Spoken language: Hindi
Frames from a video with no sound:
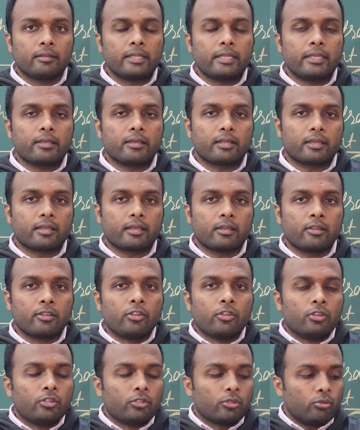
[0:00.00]
नहीं करेगा
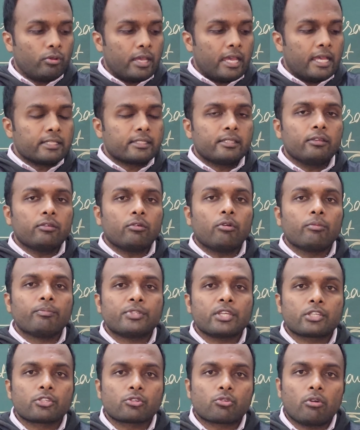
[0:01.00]
तो ऐसे
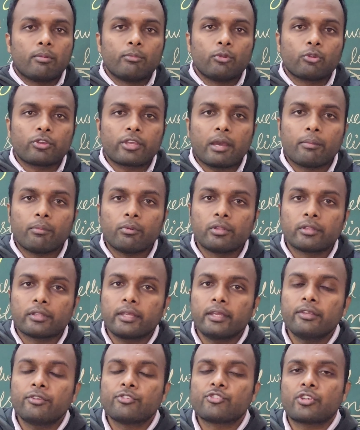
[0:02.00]
ऑब्जेक्ट को हम लोग क्या
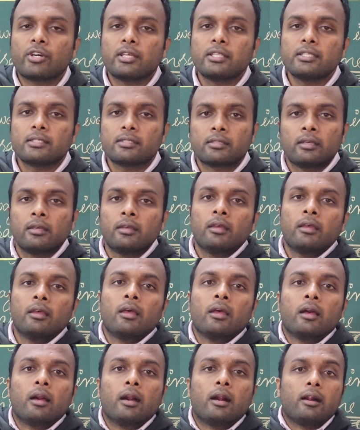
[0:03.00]
बोलते हैं ट्रांस
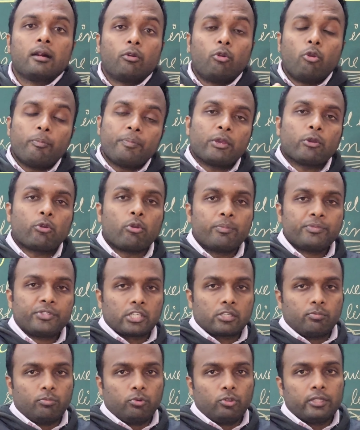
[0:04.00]
ओपेक
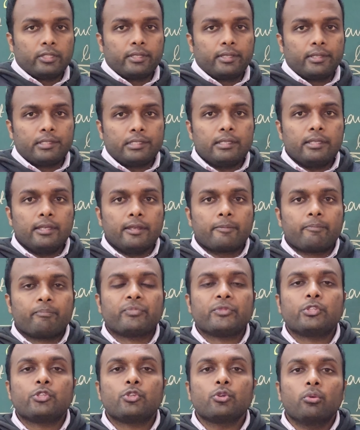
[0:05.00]
ऑब्जेक्ट बोलते हैं ठीक है
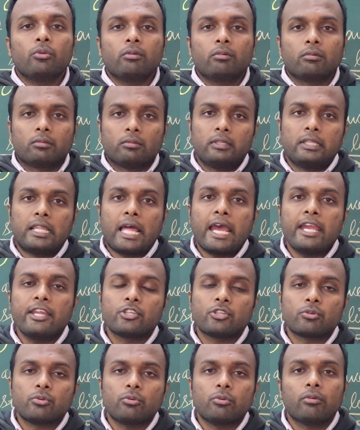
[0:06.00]
जो
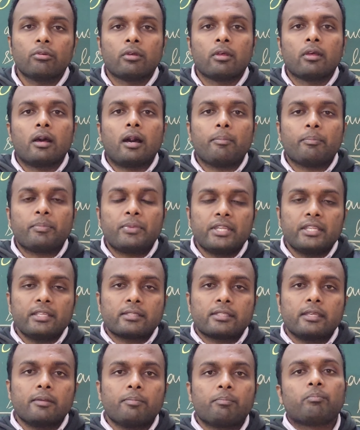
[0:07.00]
लाइट को अपने
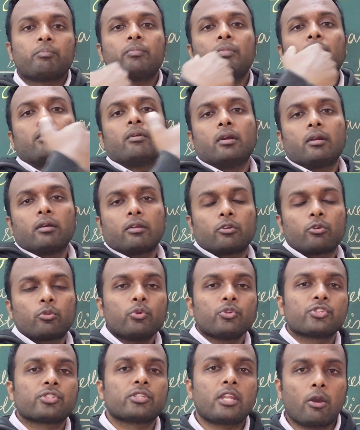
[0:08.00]
से
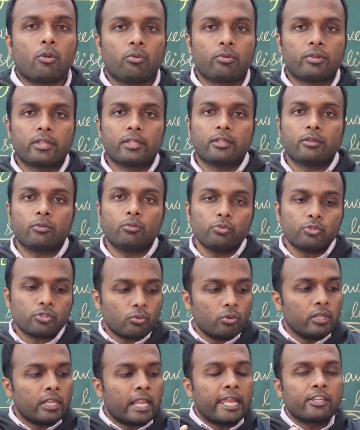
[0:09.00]
क्रोस ना होने दे
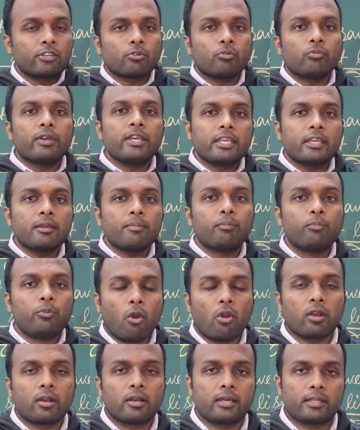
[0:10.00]
उसको लाइट को वहीं के
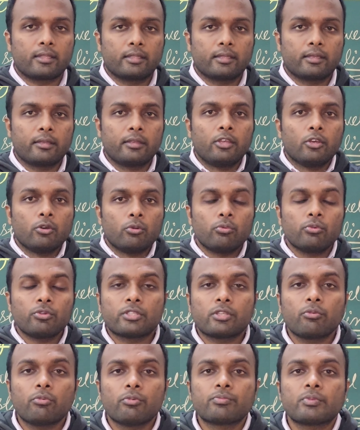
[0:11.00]
ब्लॉक कर दे
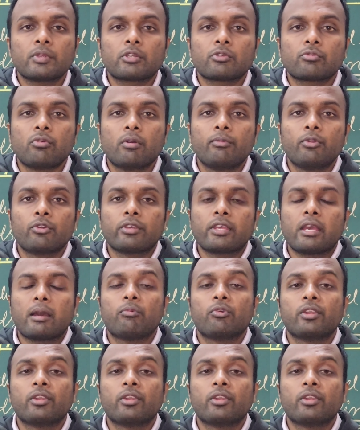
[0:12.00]
वैसे ऑब्जेक्ट को हम लोग क्या